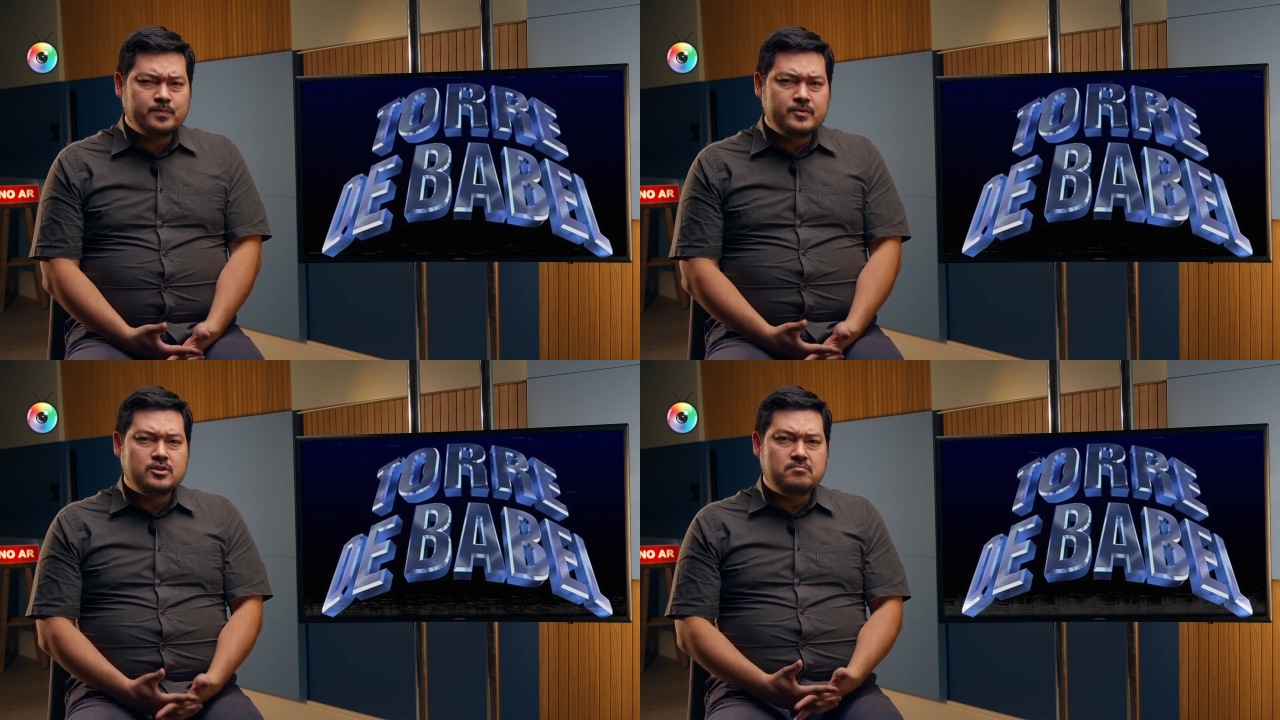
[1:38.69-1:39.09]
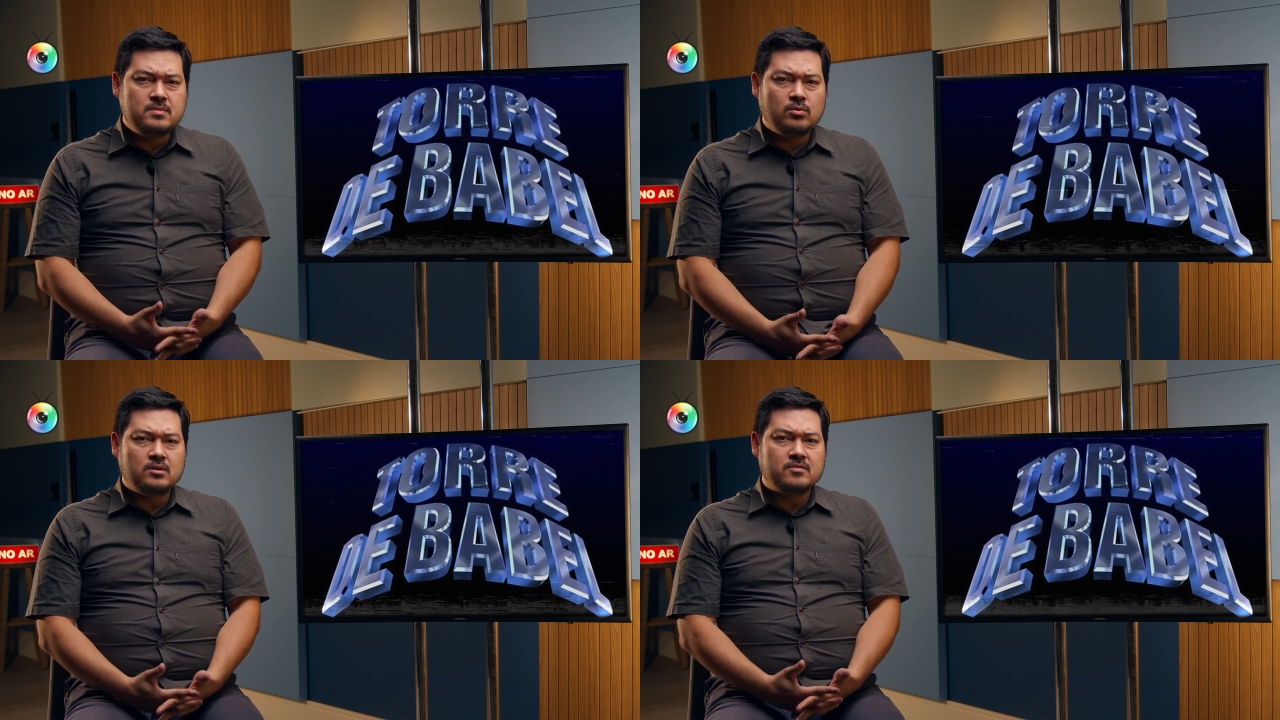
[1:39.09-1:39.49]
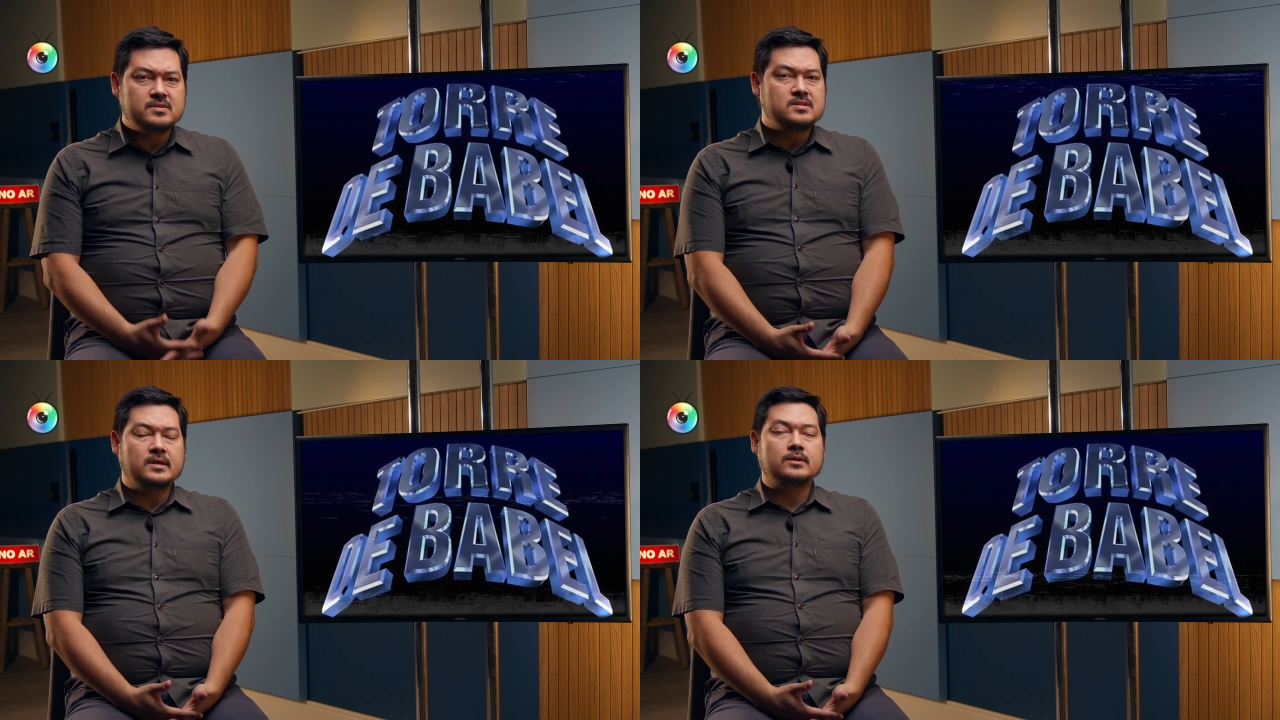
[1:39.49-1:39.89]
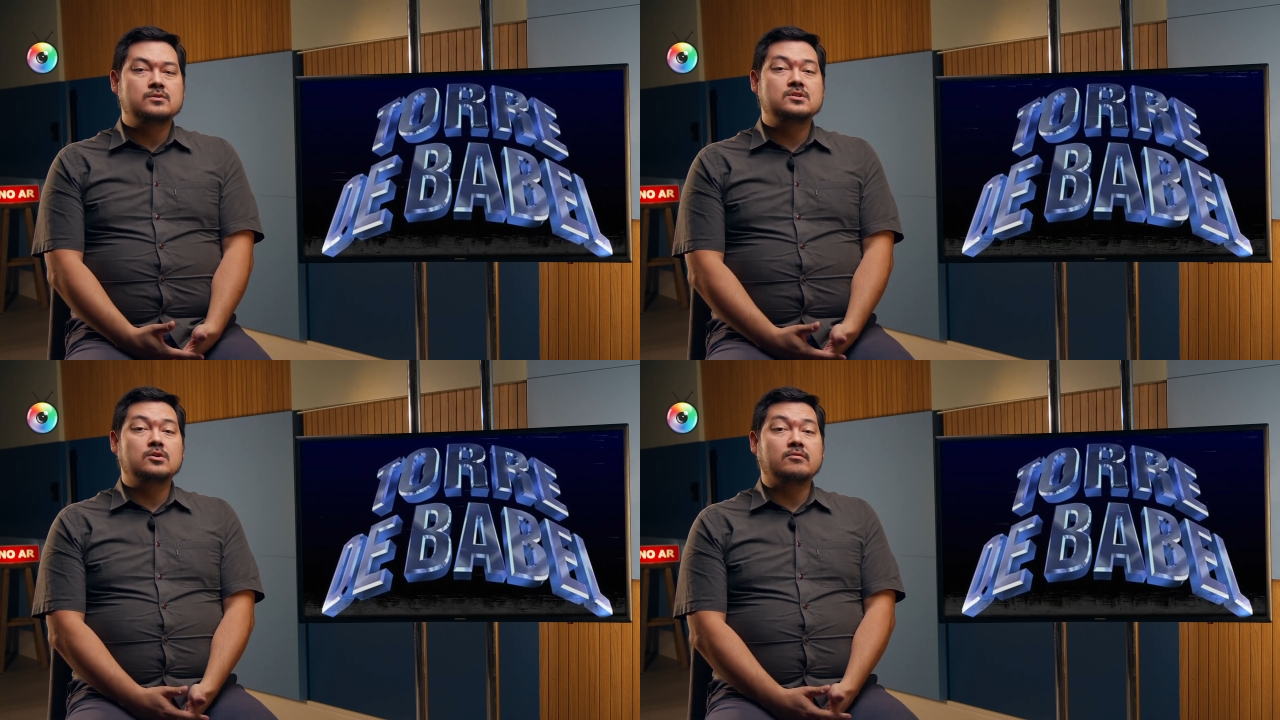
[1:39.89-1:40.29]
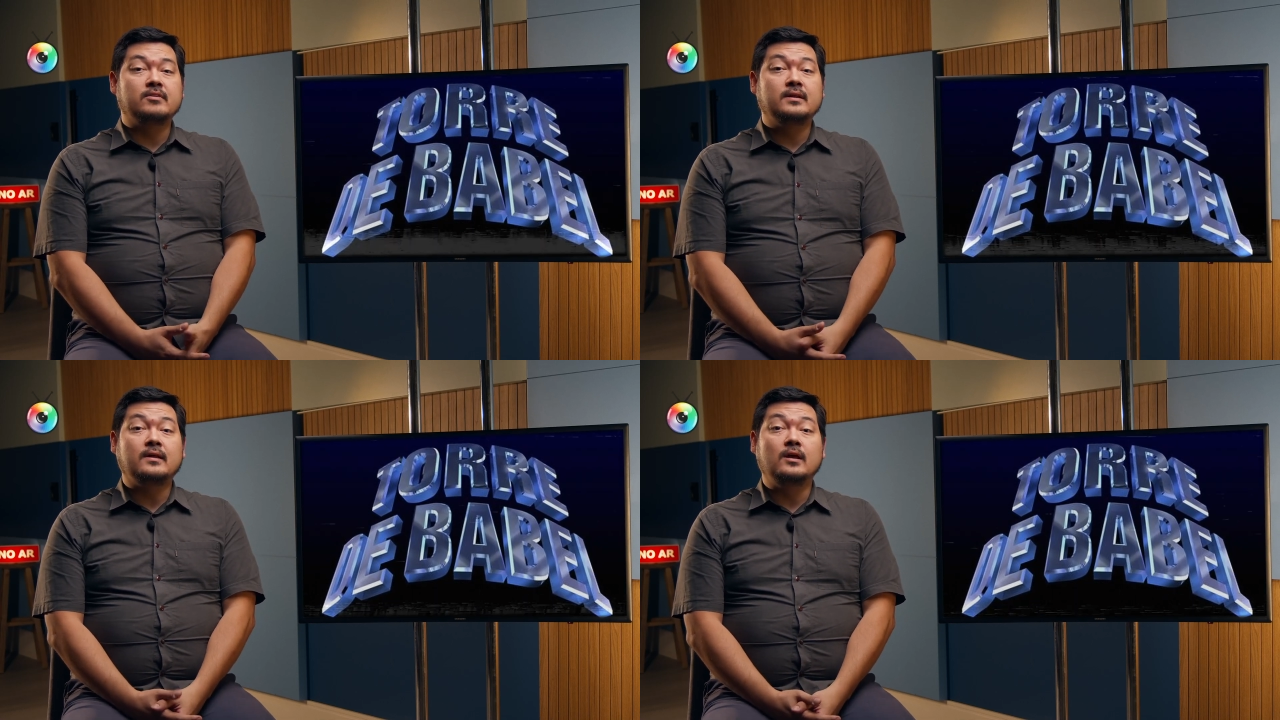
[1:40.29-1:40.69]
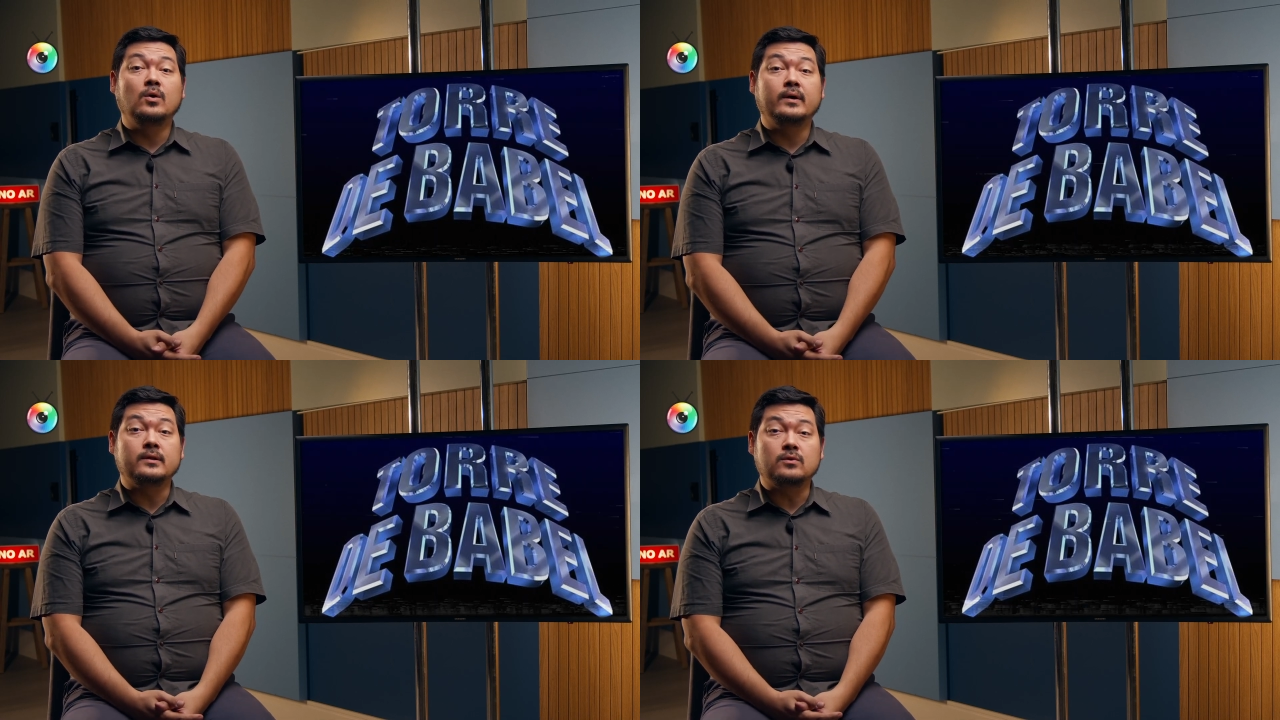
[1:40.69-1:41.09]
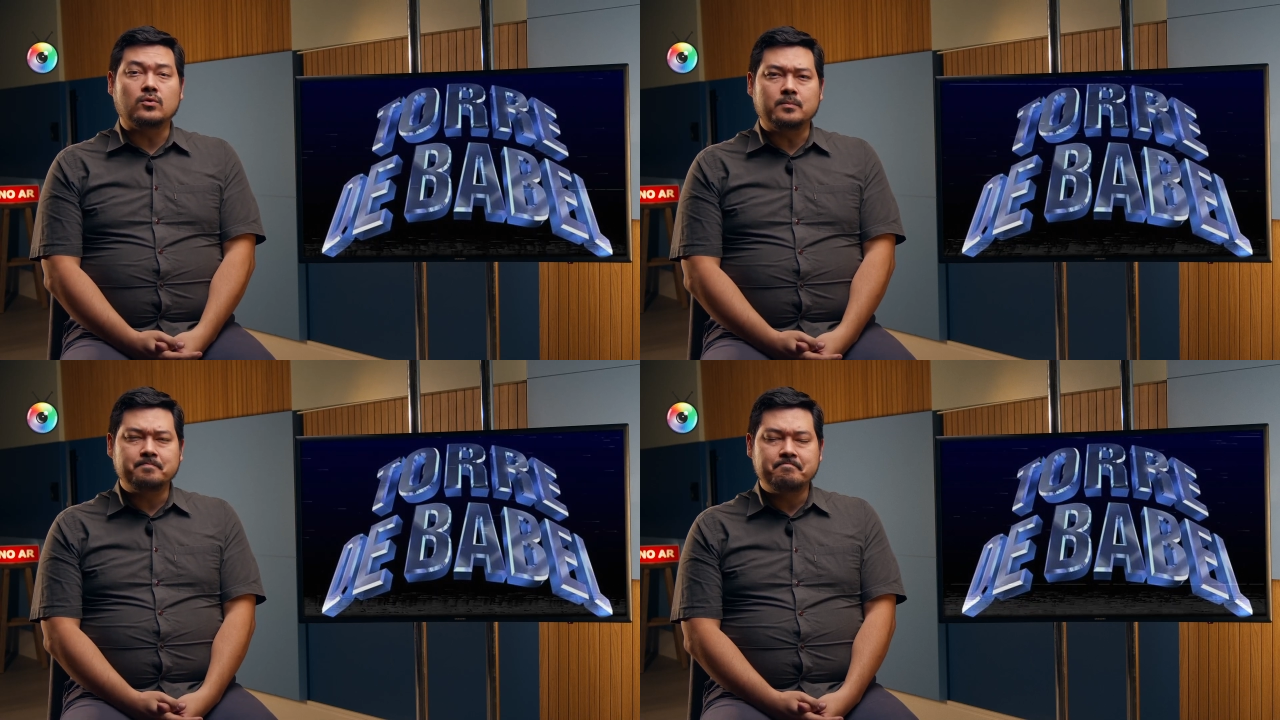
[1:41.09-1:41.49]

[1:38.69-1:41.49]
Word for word: de 1998.